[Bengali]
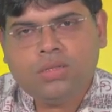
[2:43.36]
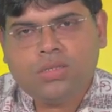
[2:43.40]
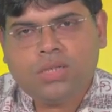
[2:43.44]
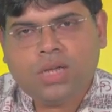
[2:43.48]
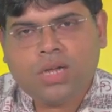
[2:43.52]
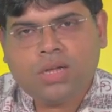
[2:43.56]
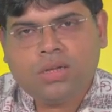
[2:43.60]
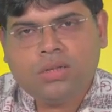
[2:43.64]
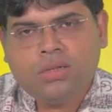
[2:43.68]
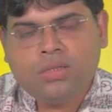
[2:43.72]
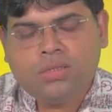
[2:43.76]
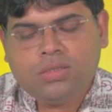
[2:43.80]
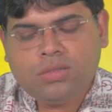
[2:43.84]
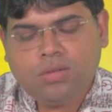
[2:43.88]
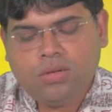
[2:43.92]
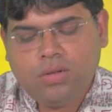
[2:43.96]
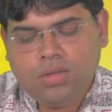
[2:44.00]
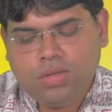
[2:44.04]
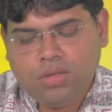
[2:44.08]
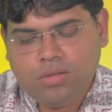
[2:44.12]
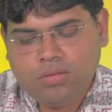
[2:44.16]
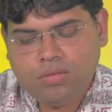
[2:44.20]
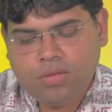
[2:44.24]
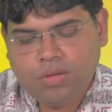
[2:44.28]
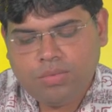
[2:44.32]
চাকরিস্থলে
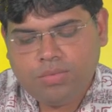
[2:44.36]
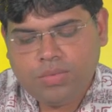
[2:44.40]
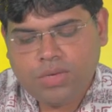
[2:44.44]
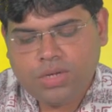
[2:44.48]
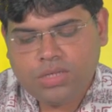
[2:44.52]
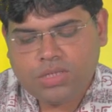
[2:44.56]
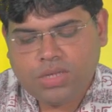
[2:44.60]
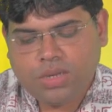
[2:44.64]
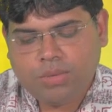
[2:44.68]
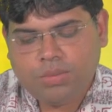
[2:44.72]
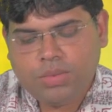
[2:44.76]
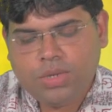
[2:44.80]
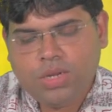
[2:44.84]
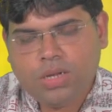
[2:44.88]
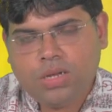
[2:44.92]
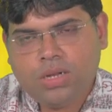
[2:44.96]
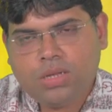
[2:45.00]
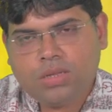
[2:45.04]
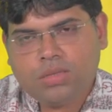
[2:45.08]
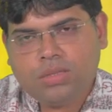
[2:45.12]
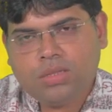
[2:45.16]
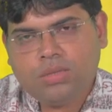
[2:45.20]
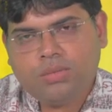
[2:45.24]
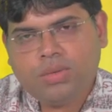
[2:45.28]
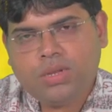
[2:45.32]
কিন্তু আপনার ঝামেলা
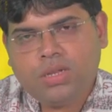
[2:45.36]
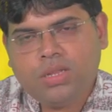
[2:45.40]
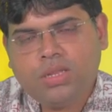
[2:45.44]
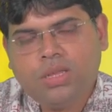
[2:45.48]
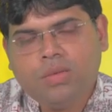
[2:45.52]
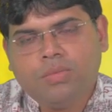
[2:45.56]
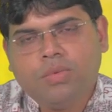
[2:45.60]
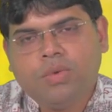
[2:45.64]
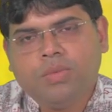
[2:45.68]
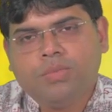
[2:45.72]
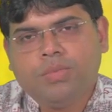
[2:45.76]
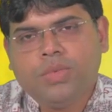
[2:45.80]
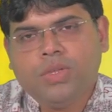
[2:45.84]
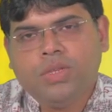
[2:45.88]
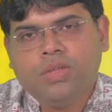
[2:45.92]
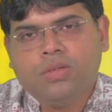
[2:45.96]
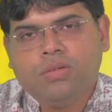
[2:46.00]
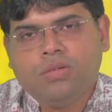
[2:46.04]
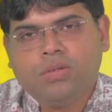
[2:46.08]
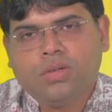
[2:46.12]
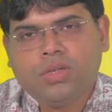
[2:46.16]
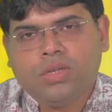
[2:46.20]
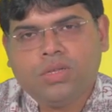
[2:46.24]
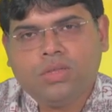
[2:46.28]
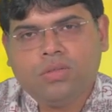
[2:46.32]
লাগতে পারে এবং
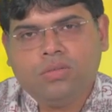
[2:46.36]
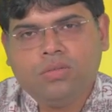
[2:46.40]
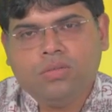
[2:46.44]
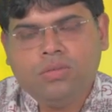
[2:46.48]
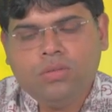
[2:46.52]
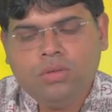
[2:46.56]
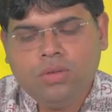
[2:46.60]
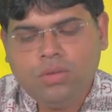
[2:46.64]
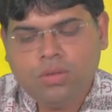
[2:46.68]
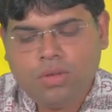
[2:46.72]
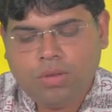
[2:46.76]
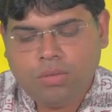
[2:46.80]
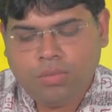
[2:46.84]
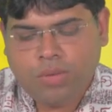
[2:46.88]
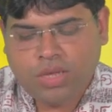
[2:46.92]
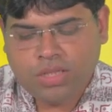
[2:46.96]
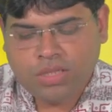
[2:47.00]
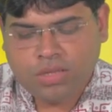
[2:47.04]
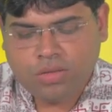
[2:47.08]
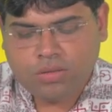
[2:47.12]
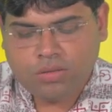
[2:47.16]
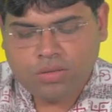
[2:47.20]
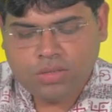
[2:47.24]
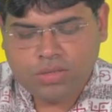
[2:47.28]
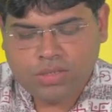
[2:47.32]
বিনিয়োগে কিন্তু
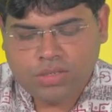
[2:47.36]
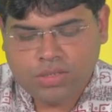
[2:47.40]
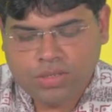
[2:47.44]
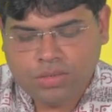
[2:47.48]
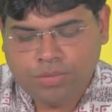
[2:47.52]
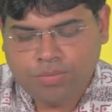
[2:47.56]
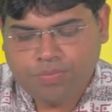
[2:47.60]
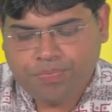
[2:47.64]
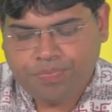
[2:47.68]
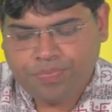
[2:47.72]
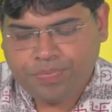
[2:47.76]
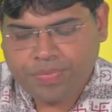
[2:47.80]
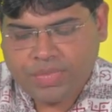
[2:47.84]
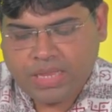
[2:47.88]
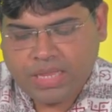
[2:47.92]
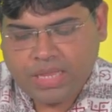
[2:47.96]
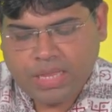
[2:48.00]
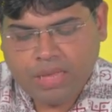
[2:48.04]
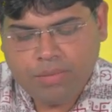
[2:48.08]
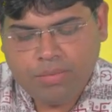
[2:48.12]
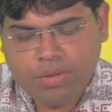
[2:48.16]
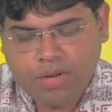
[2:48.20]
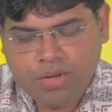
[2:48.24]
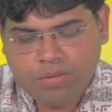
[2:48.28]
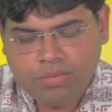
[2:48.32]
বাধা রয়েছে
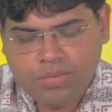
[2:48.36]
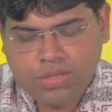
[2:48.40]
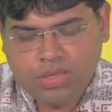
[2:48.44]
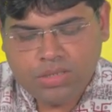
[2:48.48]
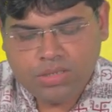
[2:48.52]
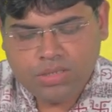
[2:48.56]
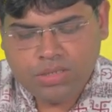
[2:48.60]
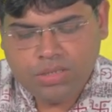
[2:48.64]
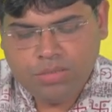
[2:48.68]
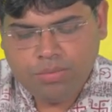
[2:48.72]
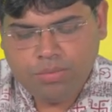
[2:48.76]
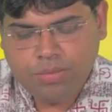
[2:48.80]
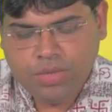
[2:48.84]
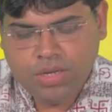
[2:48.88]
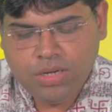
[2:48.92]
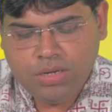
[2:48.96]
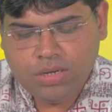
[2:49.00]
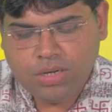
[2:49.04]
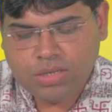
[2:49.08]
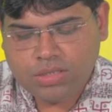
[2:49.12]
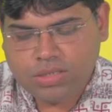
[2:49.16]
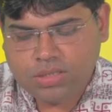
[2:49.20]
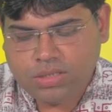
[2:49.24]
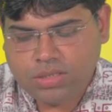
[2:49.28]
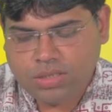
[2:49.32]
এবার আমি আসছি মিন
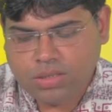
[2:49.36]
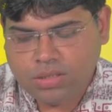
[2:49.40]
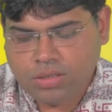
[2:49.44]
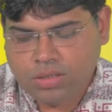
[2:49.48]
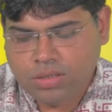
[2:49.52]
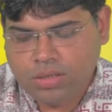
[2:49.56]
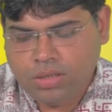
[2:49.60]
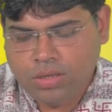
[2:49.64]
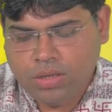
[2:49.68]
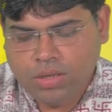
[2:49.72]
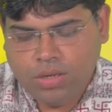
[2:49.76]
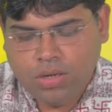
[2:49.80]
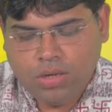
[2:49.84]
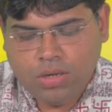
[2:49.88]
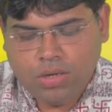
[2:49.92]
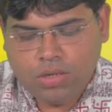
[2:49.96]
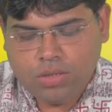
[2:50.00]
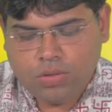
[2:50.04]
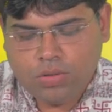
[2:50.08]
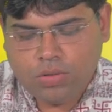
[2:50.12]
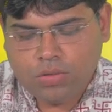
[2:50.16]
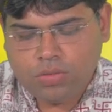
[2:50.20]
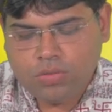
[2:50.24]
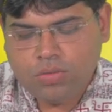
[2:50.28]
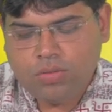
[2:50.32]
রাশিতে
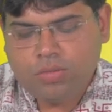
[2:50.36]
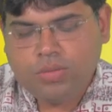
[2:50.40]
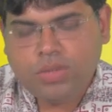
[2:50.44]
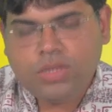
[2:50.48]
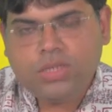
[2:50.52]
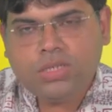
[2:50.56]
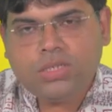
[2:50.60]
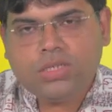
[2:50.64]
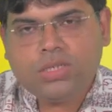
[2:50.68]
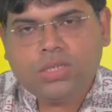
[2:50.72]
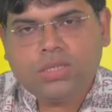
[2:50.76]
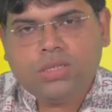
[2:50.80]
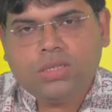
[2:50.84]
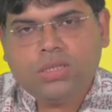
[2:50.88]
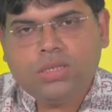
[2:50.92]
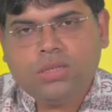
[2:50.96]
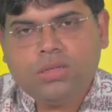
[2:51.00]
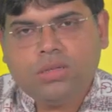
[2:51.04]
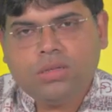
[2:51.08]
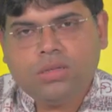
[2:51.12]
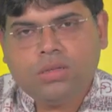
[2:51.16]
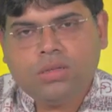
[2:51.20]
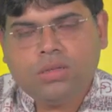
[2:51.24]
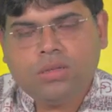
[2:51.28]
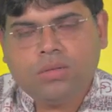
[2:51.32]
শ্বশুরবাড়ির সাথে
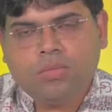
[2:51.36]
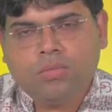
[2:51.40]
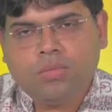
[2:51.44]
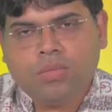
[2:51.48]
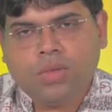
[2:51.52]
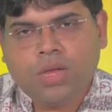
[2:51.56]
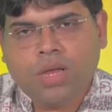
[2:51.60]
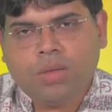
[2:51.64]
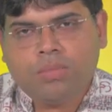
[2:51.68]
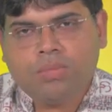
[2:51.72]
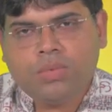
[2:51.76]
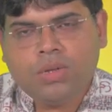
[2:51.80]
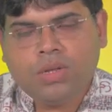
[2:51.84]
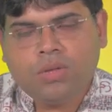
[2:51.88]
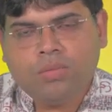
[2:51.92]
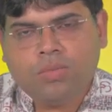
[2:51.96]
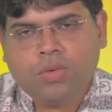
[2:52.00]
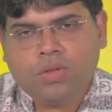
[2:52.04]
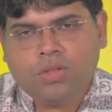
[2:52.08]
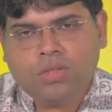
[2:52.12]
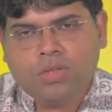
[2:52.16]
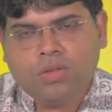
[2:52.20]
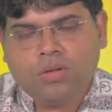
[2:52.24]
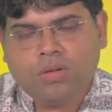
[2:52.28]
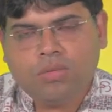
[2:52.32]
আপনার
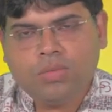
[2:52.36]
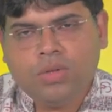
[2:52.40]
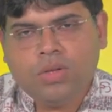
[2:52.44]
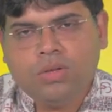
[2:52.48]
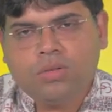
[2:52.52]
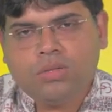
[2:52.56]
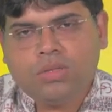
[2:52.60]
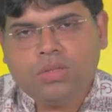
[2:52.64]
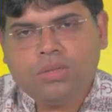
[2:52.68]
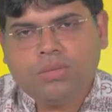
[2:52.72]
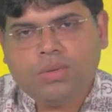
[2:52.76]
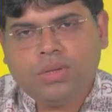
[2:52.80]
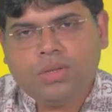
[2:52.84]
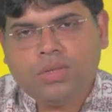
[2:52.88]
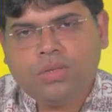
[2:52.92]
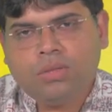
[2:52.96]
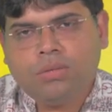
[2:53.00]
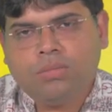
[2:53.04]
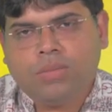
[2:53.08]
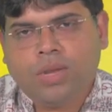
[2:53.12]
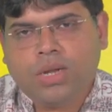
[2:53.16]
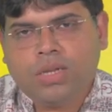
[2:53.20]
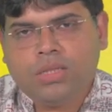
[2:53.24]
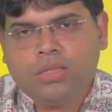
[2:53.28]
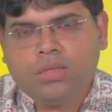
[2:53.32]
মতের অমিল হতে পারে
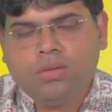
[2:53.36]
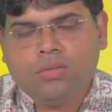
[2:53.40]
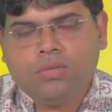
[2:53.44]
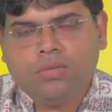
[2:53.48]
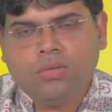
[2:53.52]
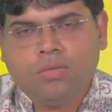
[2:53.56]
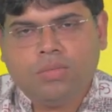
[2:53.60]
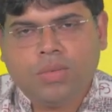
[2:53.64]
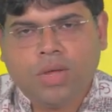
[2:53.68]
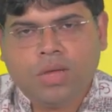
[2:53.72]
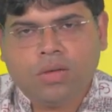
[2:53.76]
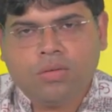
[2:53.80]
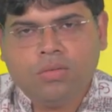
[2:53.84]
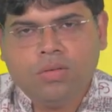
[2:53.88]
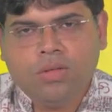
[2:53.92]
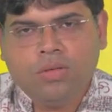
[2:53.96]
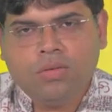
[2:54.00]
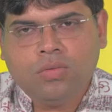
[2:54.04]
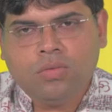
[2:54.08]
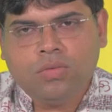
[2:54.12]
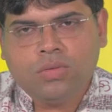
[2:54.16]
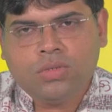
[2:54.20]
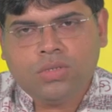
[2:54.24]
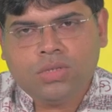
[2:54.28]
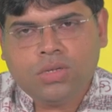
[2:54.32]
বাড়িতে কোনো
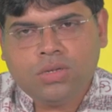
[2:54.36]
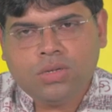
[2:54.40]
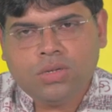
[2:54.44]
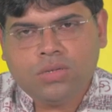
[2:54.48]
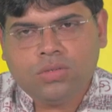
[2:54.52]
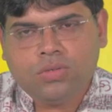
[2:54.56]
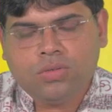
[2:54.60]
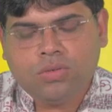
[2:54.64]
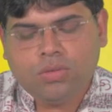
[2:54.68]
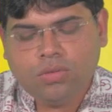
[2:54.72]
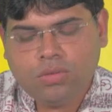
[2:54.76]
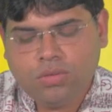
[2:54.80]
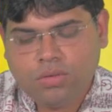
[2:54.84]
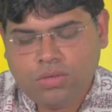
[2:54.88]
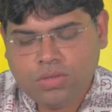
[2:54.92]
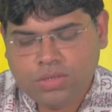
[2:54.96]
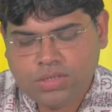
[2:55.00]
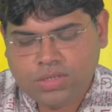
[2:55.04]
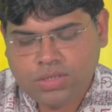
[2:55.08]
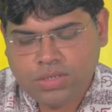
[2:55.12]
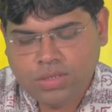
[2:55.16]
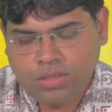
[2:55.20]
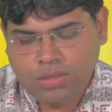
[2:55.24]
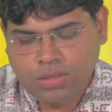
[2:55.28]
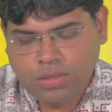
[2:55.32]
মাঙ্গলিক অনুষ্ঠানের যোগ
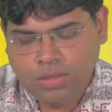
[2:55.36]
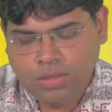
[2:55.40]
রয়েছে